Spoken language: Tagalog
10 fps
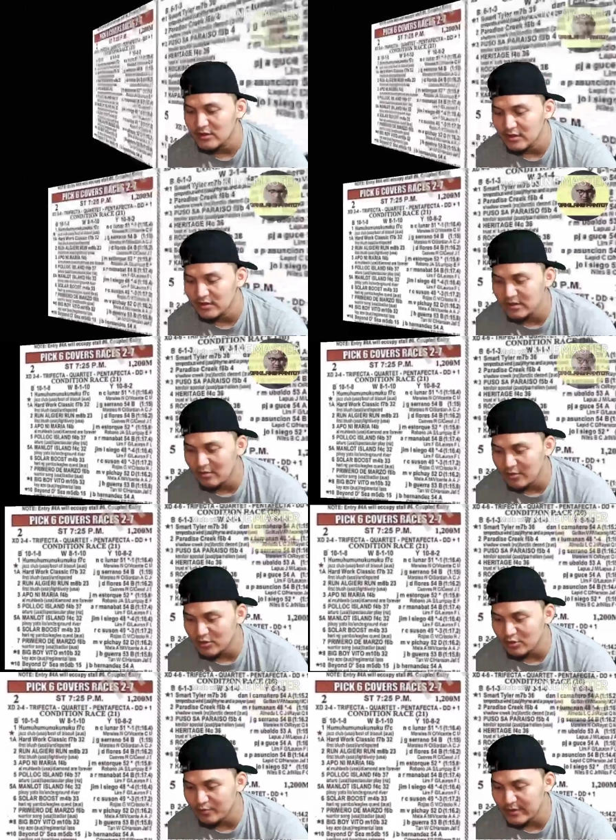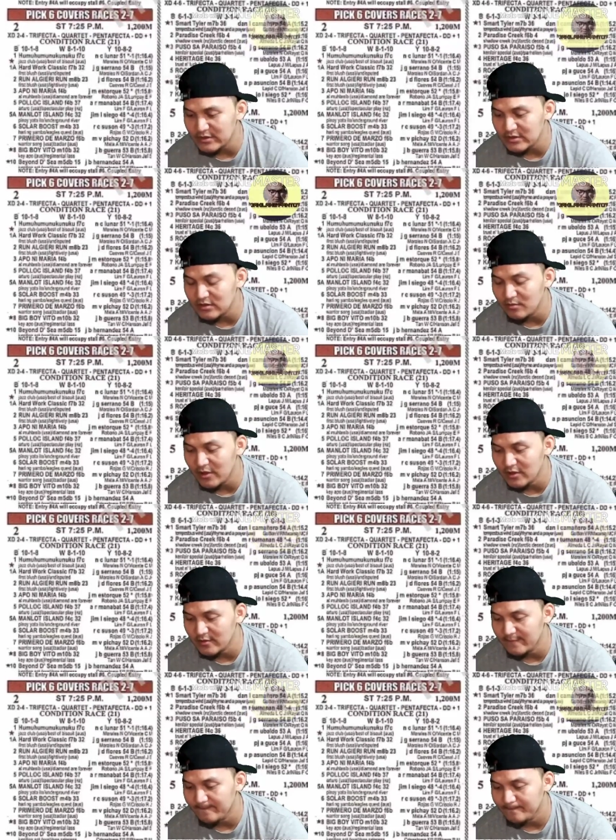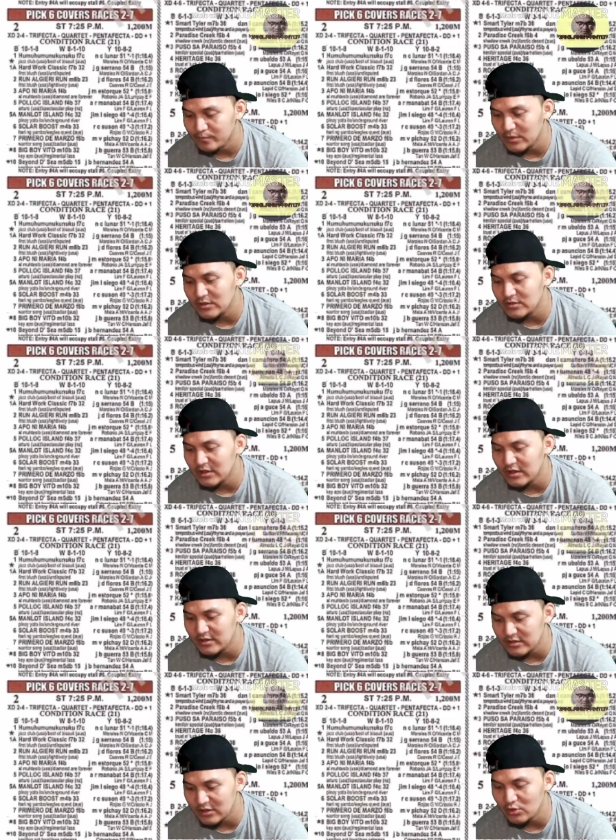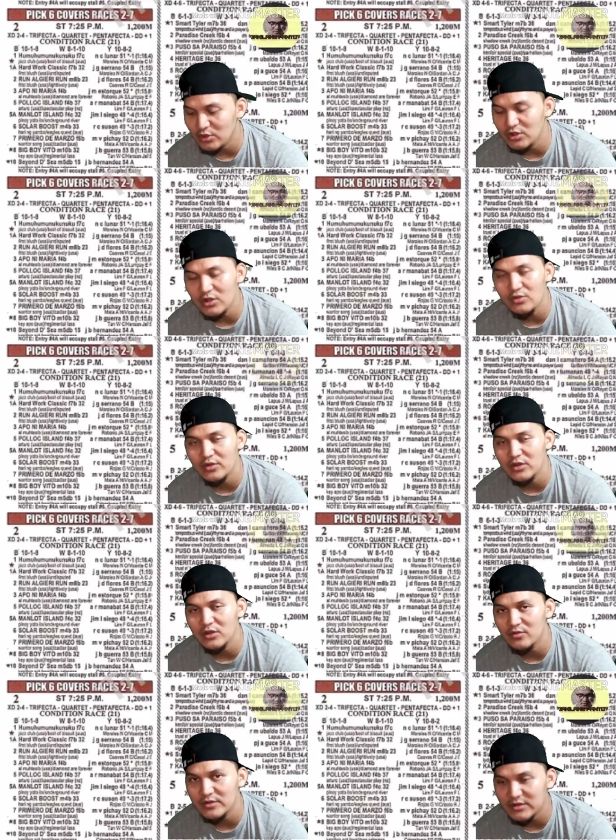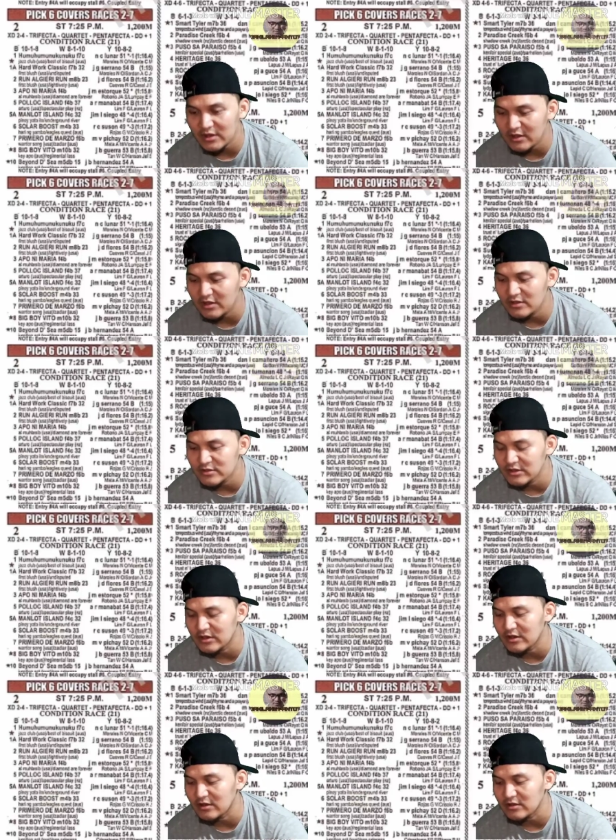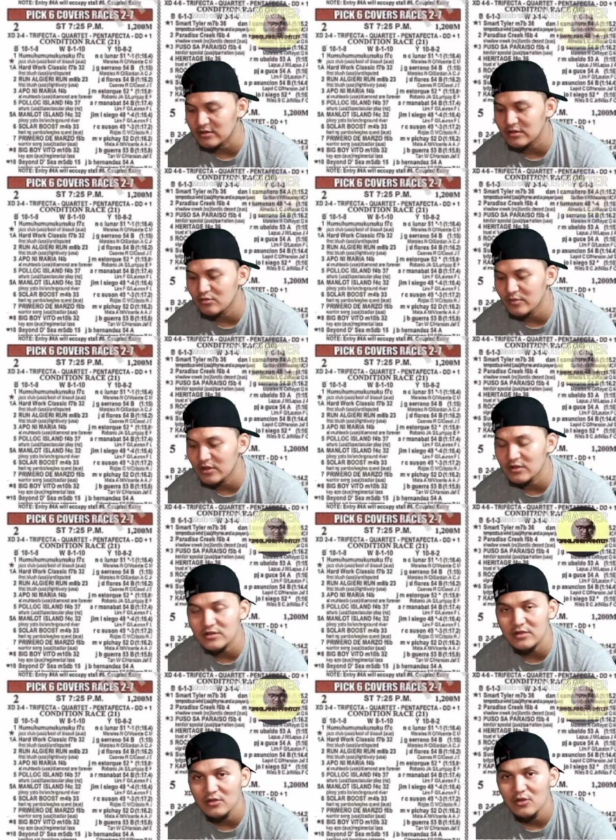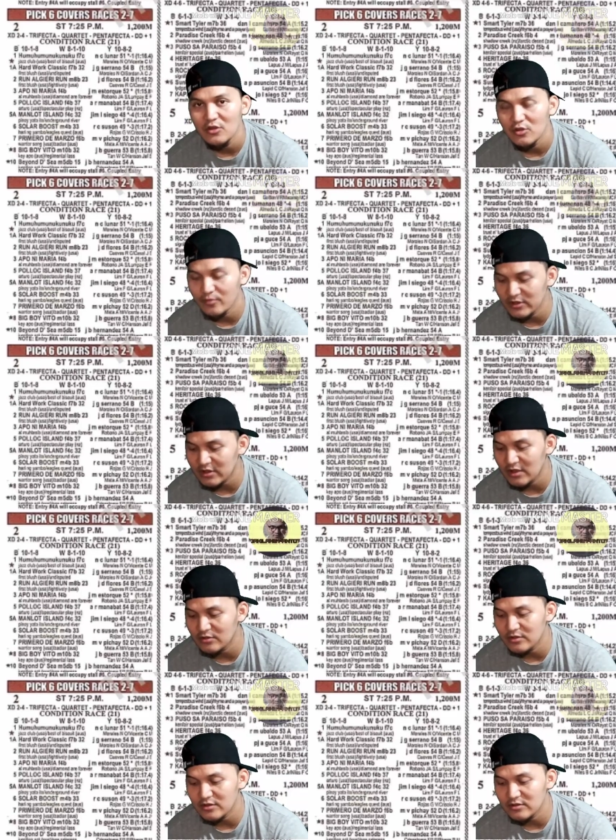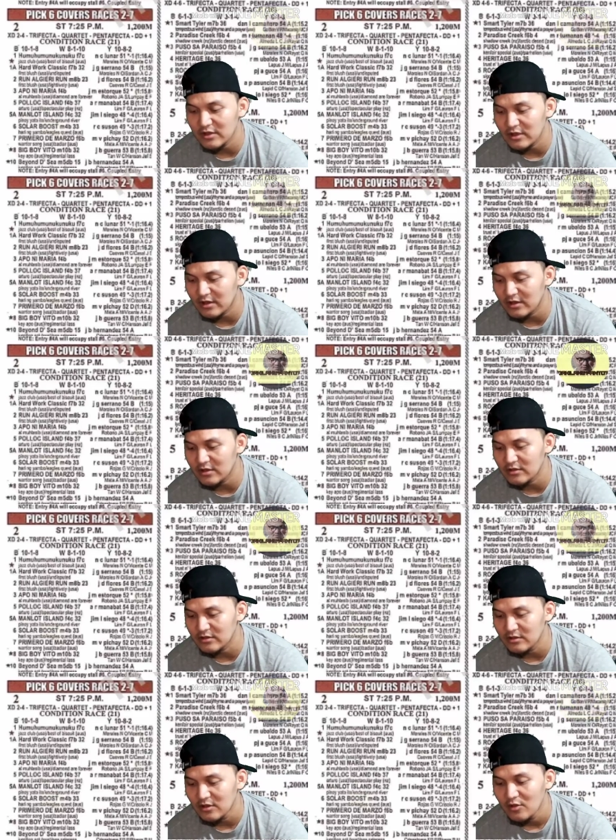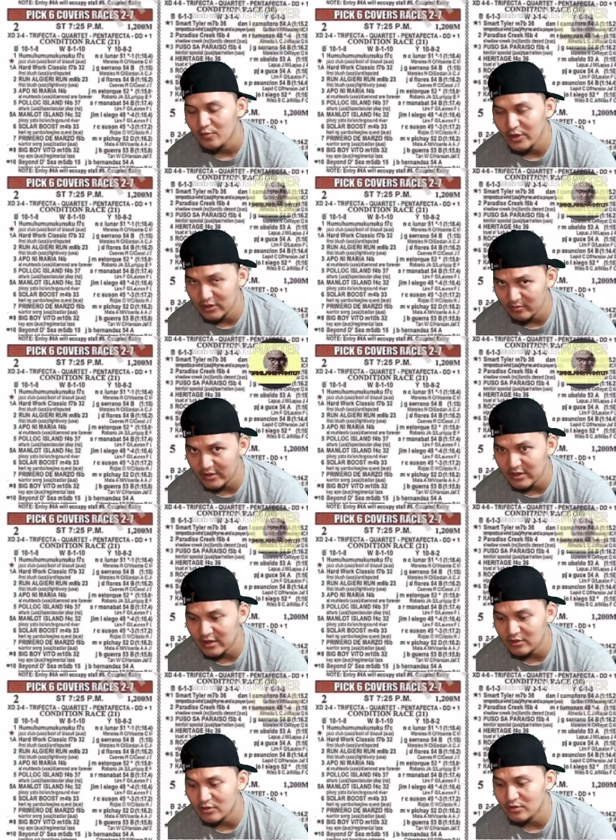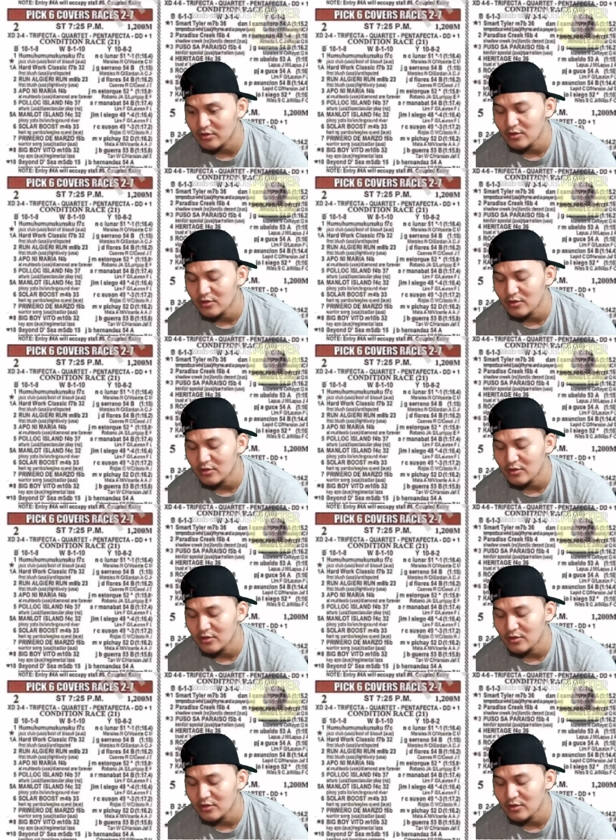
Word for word: Race number 2, pick 6 event. Dito sa race na to, hindi ko iiwan si Ran Algerera kasi umiinta, umintado na to nakaraan. pwede manalo.